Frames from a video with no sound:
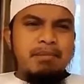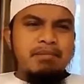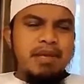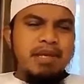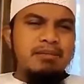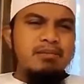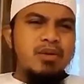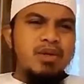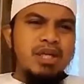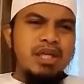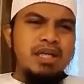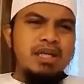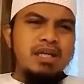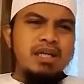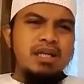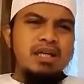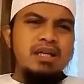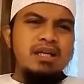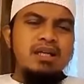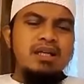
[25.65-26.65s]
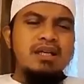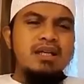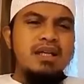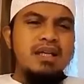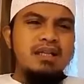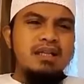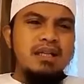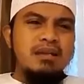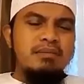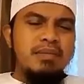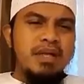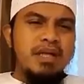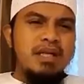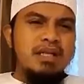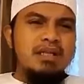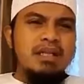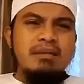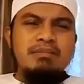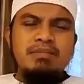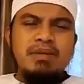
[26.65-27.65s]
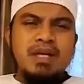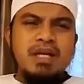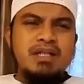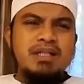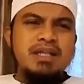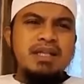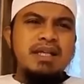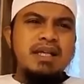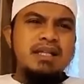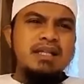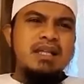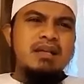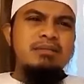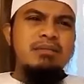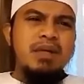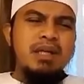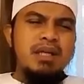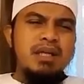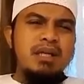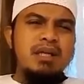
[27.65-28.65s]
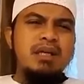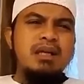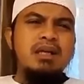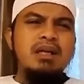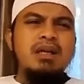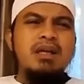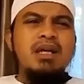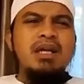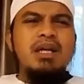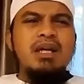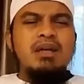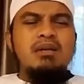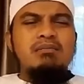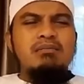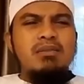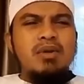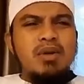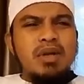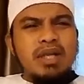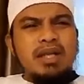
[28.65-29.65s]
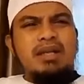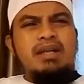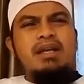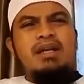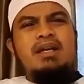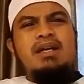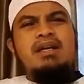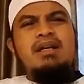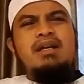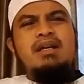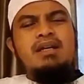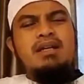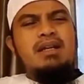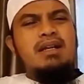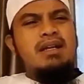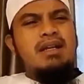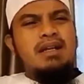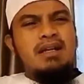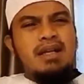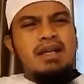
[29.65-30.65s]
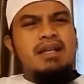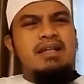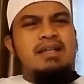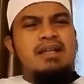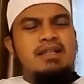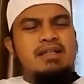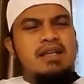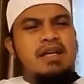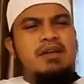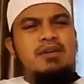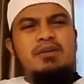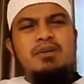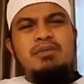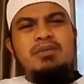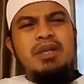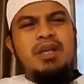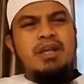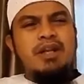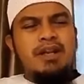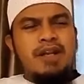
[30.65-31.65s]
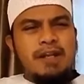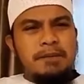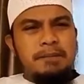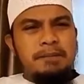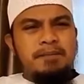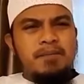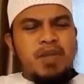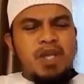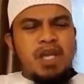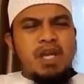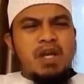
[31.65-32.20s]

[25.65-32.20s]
Baik boneka, ikatan pada tapas, ikatan pada boneka, dan lain-lainnya, jarum, dan lain-lain.